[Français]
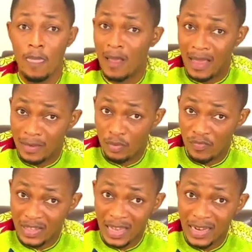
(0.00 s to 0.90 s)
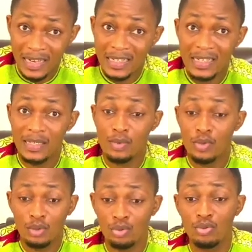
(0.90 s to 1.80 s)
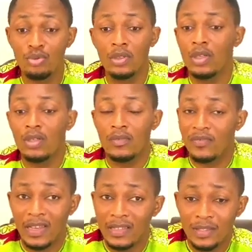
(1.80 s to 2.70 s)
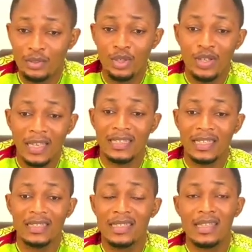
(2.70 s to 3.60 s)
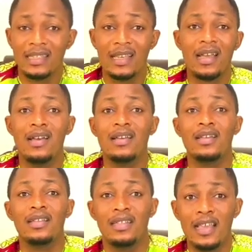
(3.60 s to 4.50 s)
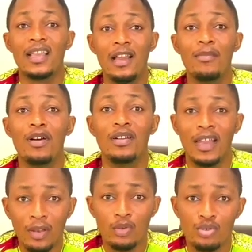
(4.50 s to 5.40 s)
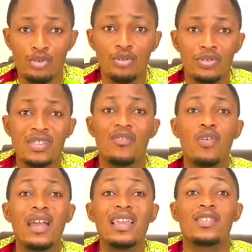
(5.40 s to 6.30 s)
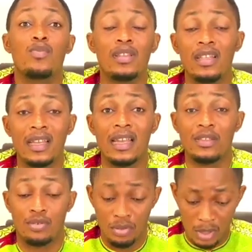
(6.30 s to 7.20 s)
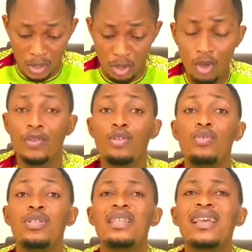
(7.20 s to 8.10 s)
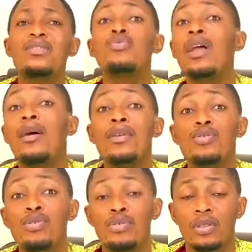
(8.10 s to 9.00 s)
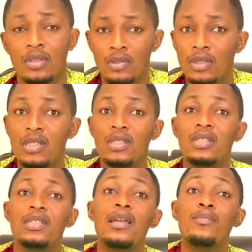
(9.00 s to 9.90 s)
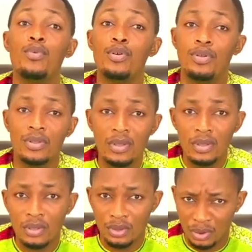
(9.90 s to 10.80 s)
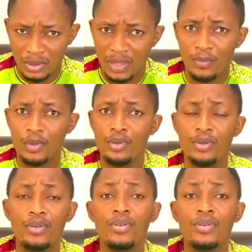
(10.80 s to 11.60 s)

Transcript: au fait d'aller à l'église tous les jours, faire des jeûnes et retraites, etc. Il y a également la notion de savoir exploiter les relations. L'homme de Dieu lui dit, qu'as-tu à la maison Il lui dit, j'ai un peu, juste un peu de,